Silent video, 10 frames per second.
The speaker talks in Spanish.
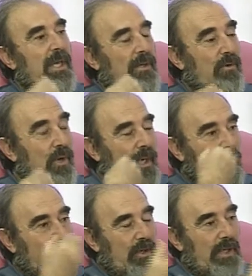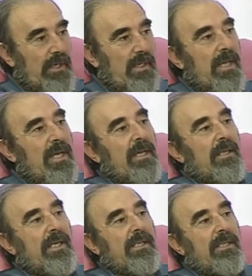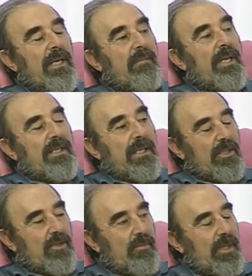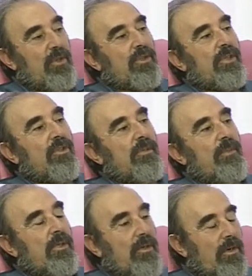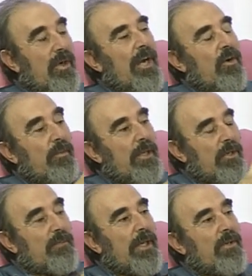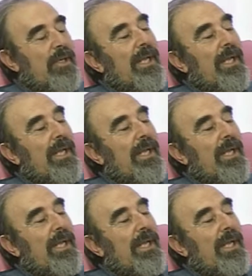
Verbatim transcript: no a la comunidad de Castilla-La Mancha, que son 1.200 y pico. No, no, al gobierno español,